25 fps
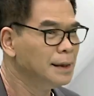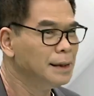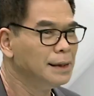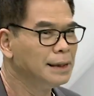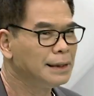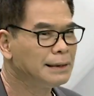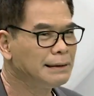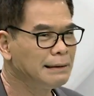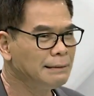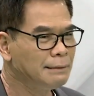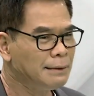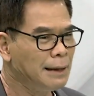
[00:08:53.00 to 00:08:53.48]
คือ
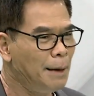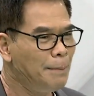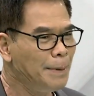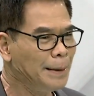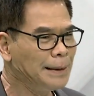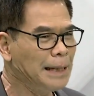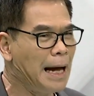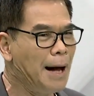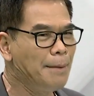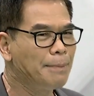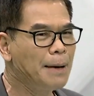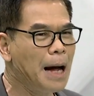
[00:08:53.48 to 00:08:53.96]
ถ้า
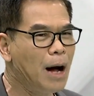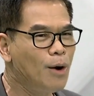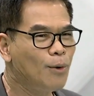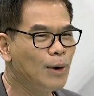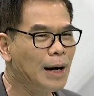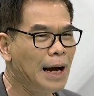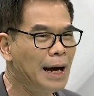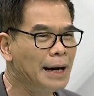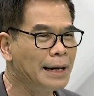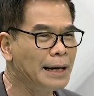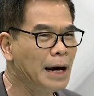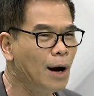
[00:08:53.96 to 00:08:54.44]
ไปถามก้าว
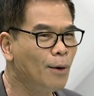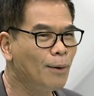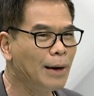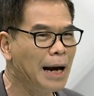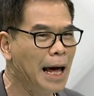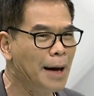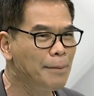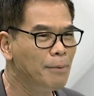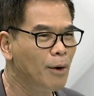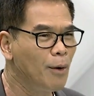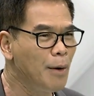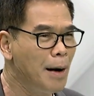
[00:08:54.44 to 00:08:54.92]
ไกลก้าว
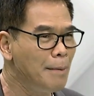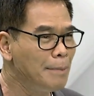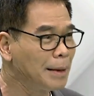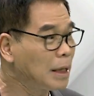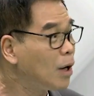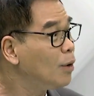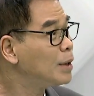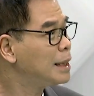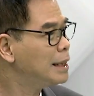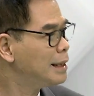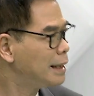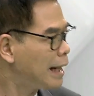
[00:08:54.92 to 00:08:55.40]
ไกลบอกว่า
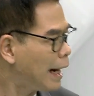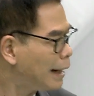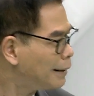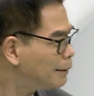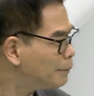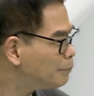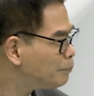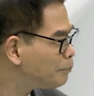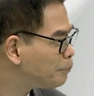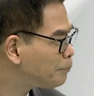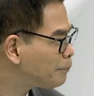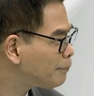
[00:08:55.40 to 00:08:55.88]
มันก็คือกัน